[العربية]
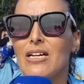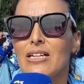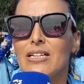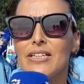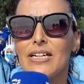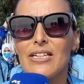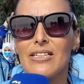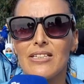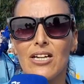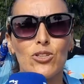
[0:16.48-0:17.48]
لان
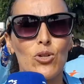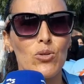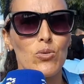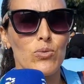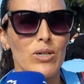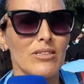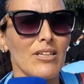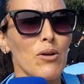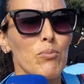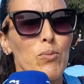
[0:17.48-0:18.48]
كنهضروا وكنطالبوا